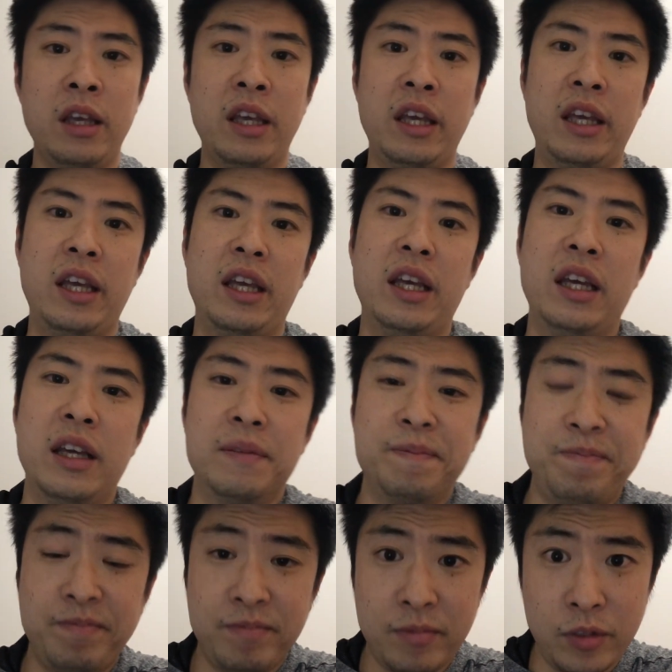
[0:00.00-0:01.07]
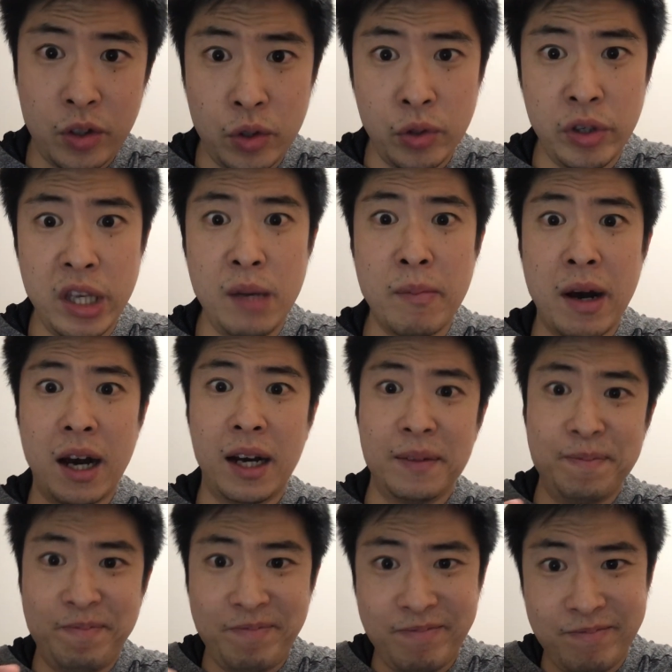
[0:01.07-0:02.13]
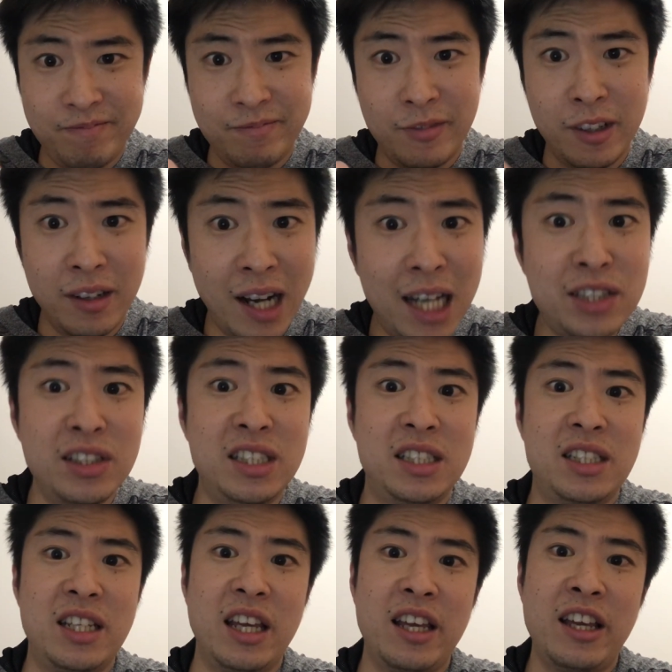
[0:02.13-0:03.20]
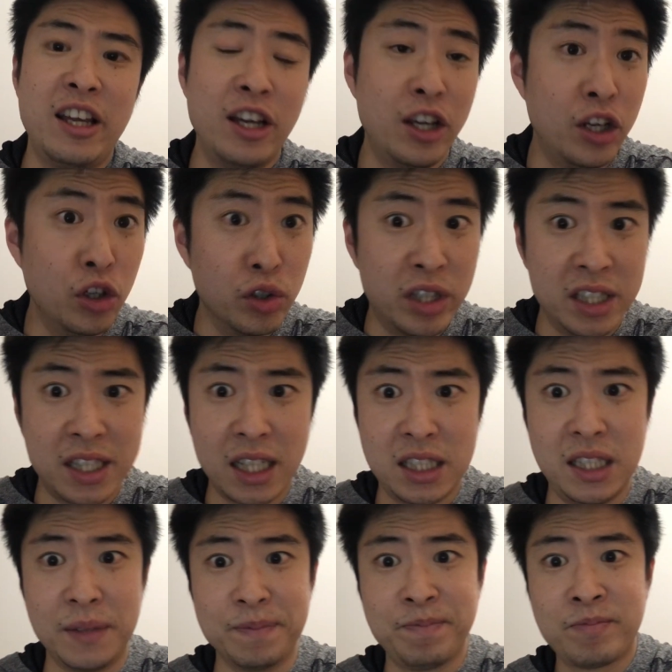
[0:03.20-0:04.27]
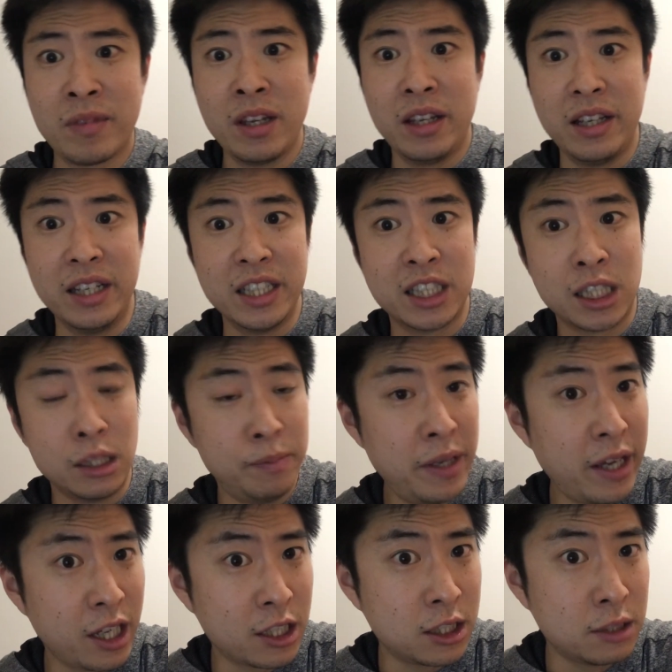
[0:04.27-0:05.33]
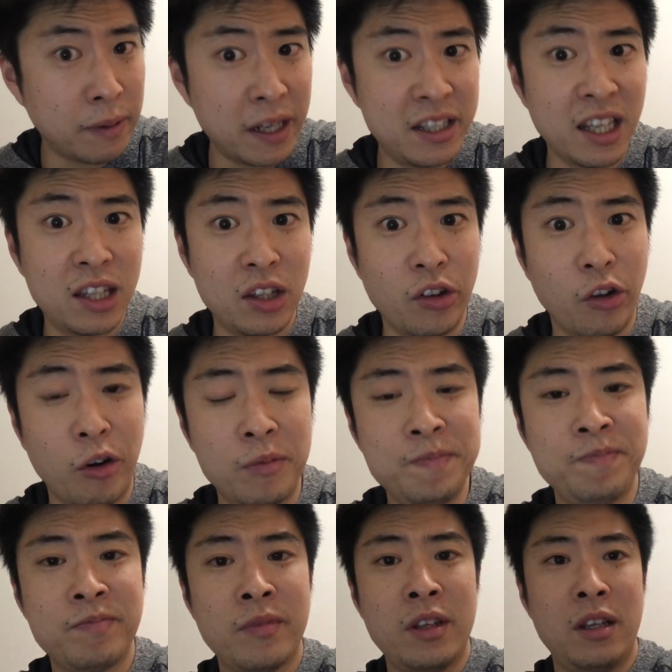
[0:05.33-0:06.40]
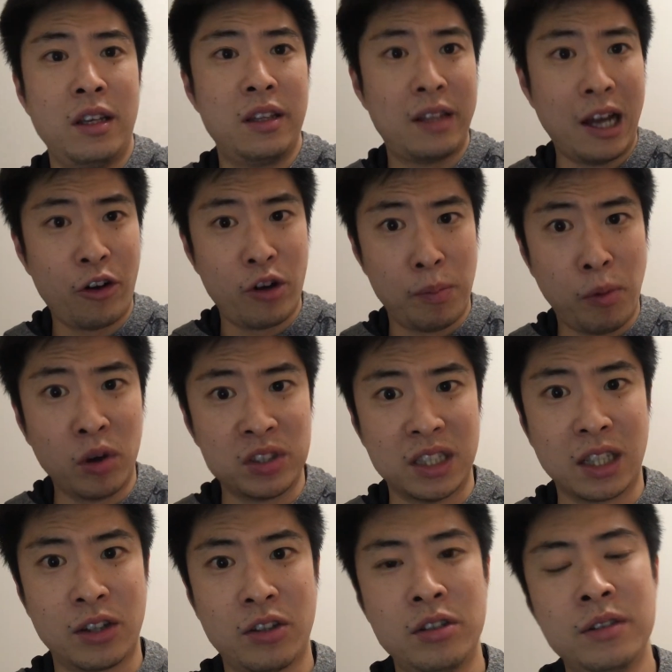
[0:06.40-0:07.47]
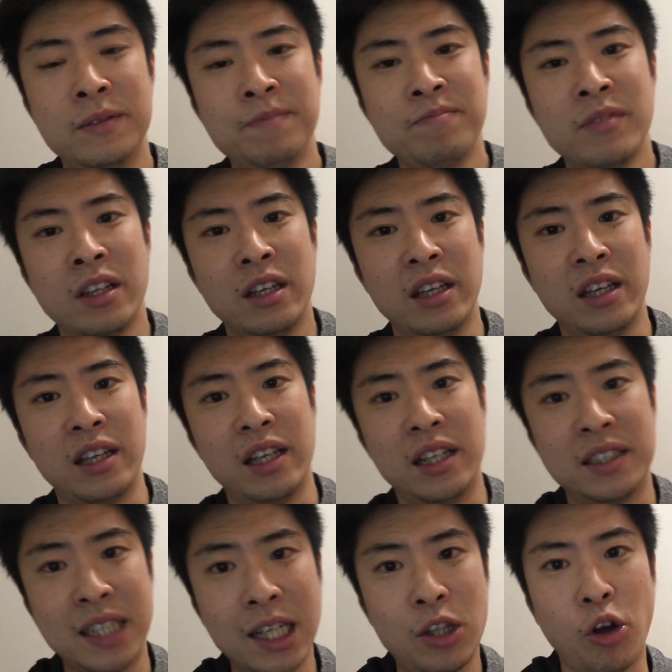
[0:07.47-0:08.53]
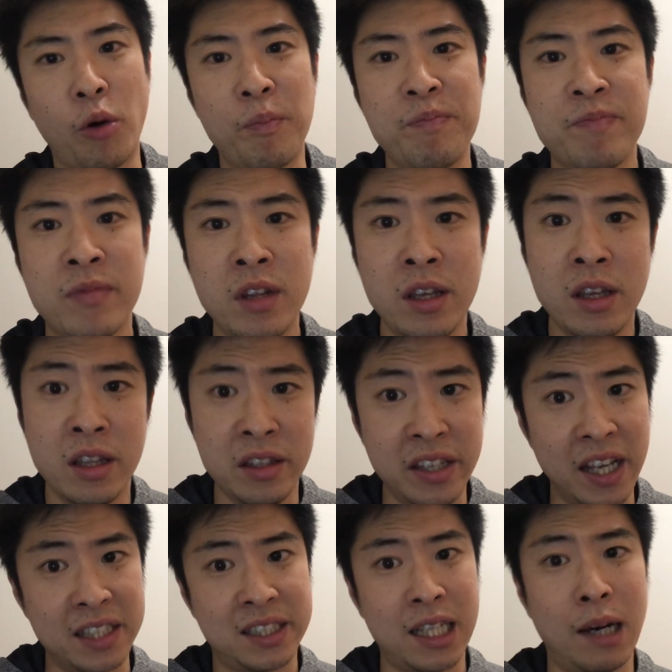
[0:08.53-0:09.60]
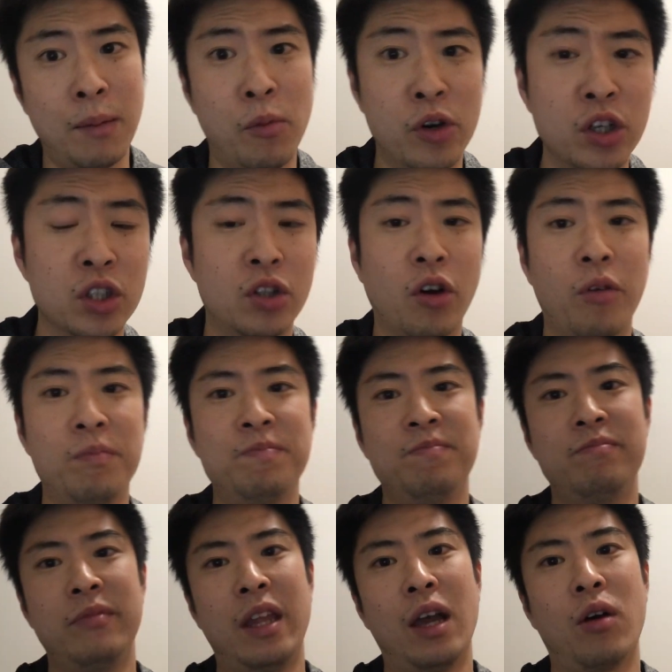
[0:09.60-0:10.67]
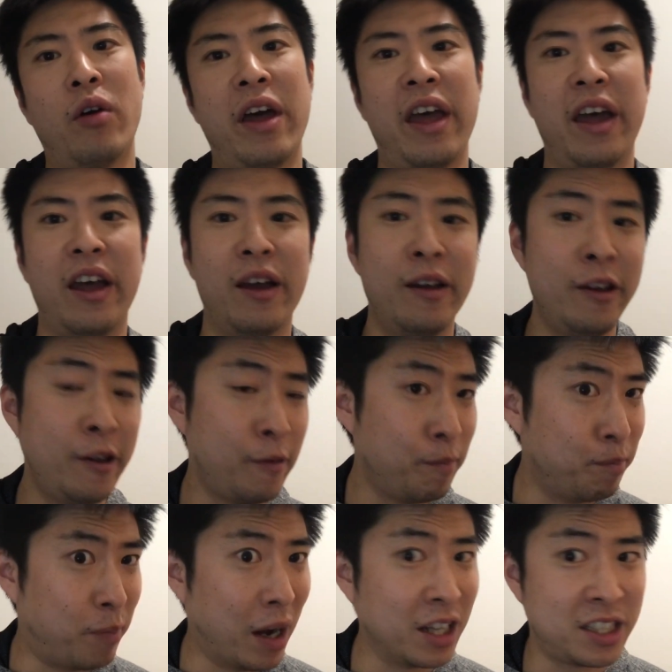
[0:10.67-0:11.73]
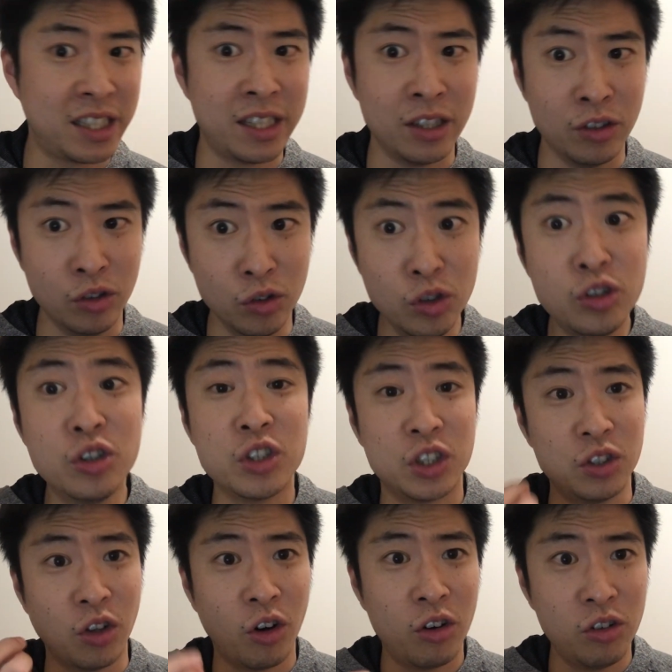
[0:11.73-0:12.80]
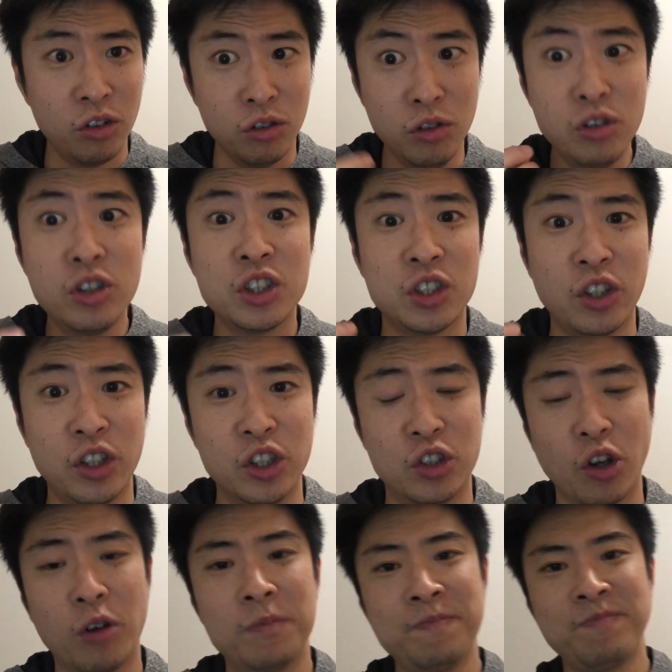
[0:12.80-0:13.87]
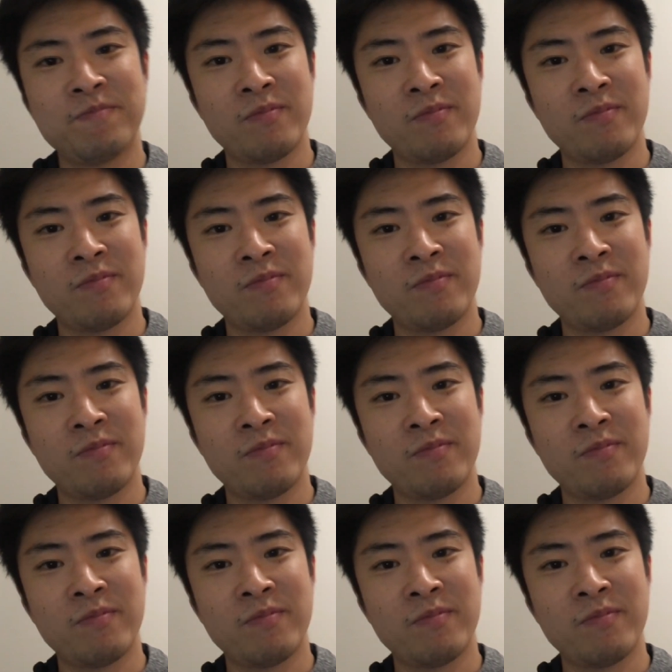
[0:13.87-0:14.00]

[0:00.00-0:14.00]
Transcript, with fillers: イトゥイマラズチティリューティザチンイスベクバリテッドのタコポーズナットイザトニエサモリュートね、これバシウクスのウクスの竜と